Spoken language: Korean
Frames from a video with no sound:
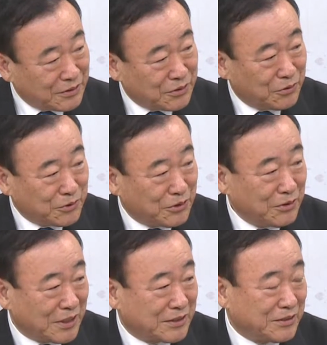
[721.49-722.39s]
서로
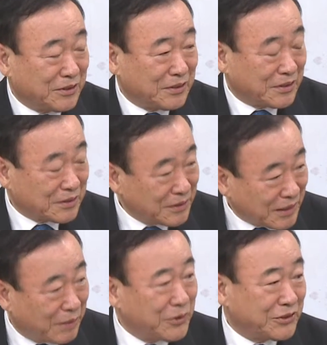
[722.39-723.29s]
선을 같이
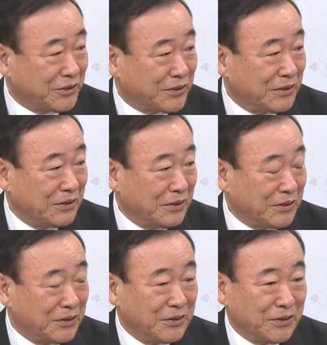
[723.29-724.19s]
가면서
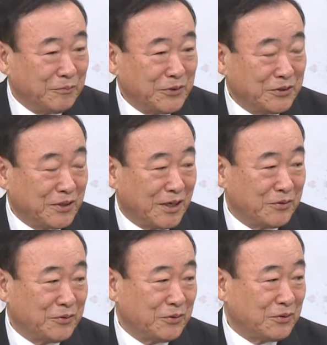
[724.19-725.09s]
협력을
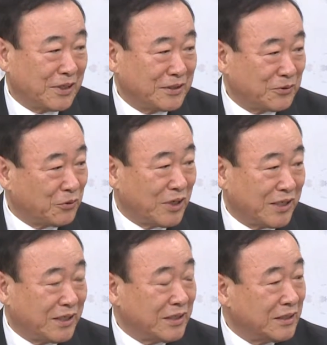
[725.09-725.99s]
하고 같이
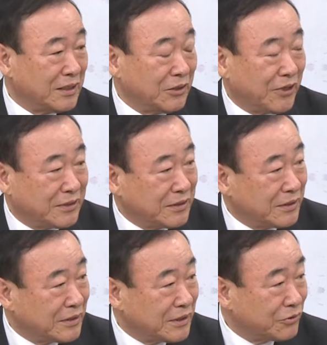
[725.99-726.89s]
도와야 이와 같은
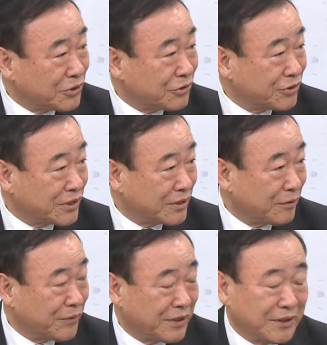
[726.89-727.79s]
일이 이루어질 수 있기
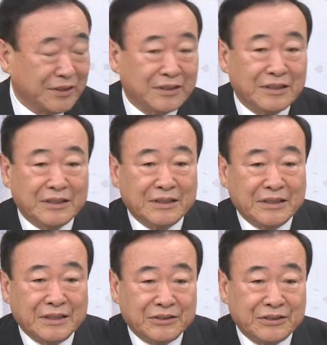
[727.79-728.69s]
때문에 네.
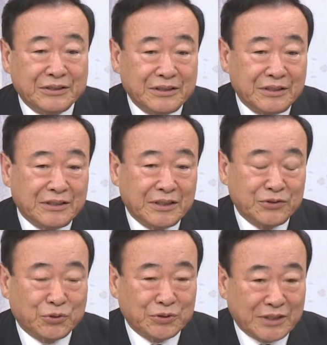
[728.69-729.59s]
저희들이
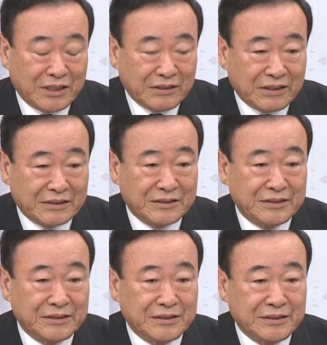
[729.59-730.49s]
이러한 조사한
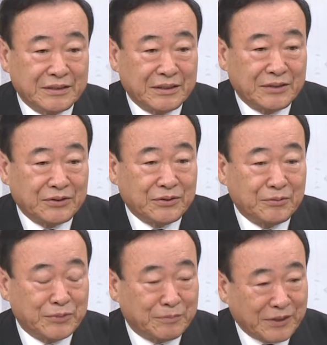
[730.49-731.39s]
거라든지 또
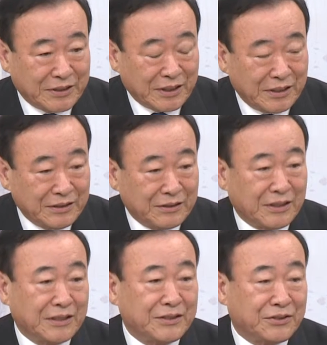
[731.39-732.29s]
밑바닥에 있는
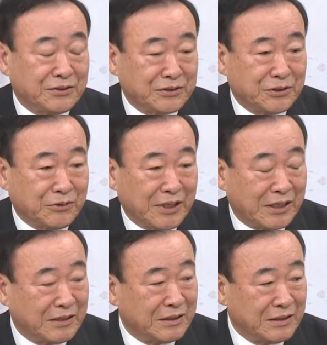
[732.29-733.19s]
여러 가지 정서와
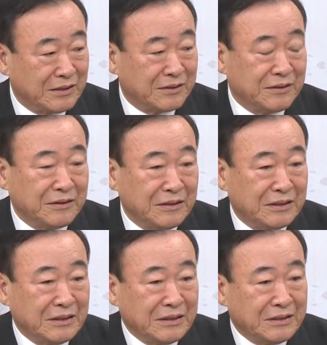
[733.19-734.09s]
해야 될 일들을
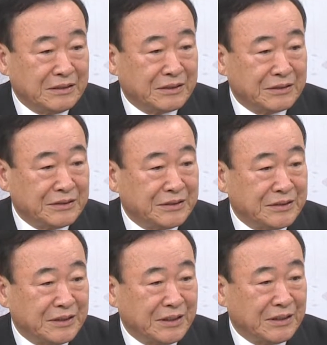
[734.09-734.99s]

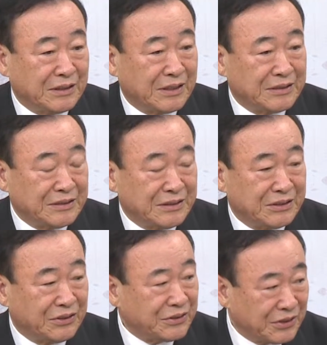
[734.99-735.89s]
인천시에 여러 가지
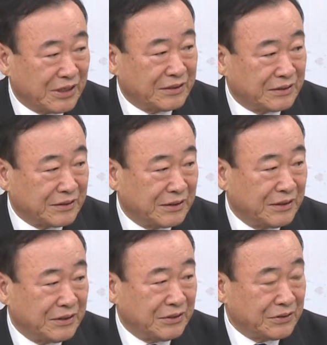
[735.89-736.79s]
연결하는
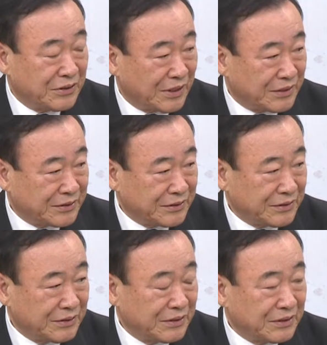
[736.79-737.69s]

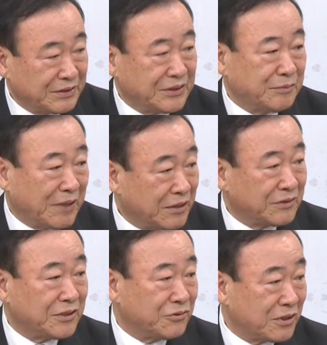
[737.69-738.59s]
연계해서 그것이
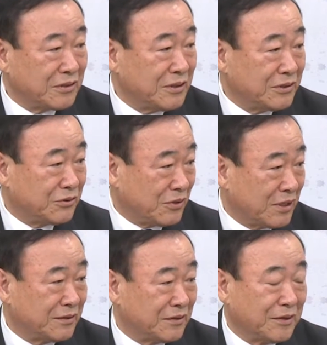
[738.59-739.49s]
반영되도록 있도록
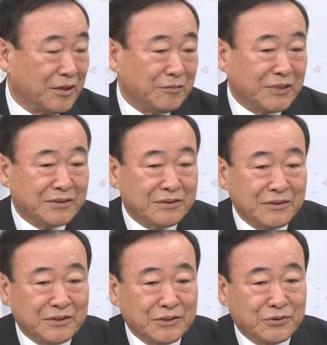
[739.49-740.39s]
하는 막
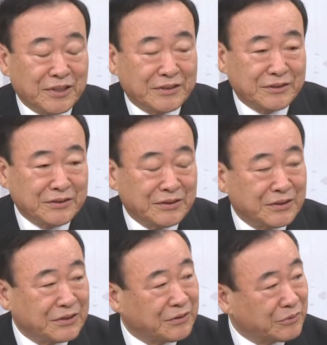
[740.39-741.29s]
그런 틀 속에서
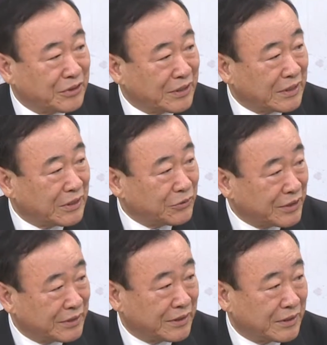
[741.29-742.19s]
겸손하게
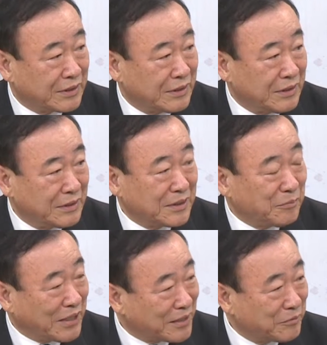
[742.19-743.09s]
하고자 한다. 이렇게
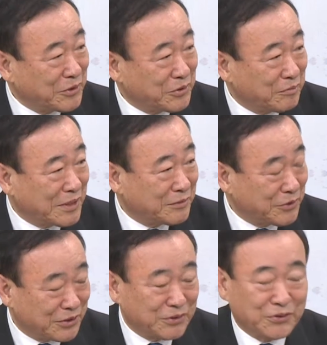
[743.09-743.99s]
방향만 우선
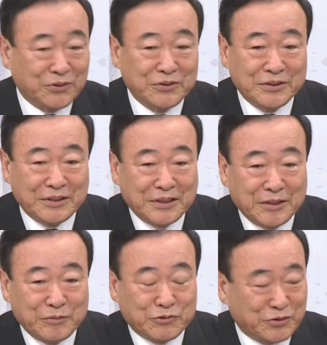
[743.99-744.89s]
말씀을 드리고 네.
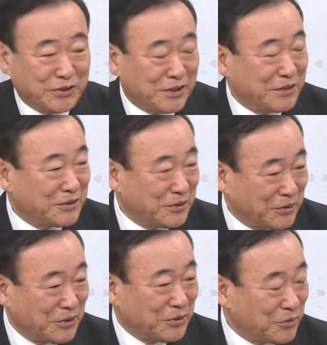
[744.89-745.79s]
막 뭐 구체적인
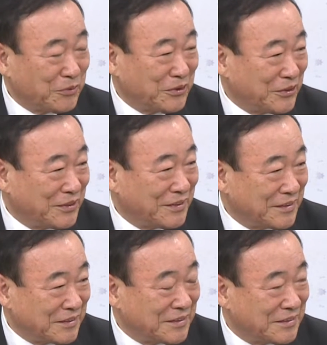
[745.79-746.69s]
것은 좀 더
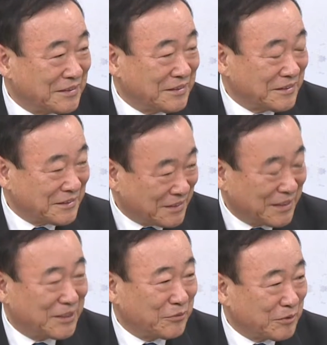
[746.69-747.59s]
예. 어,
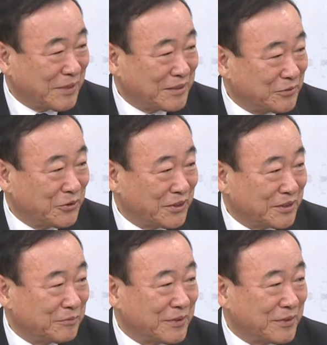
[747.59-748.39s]
시간이 되면서 말씀을 올리겠습니다.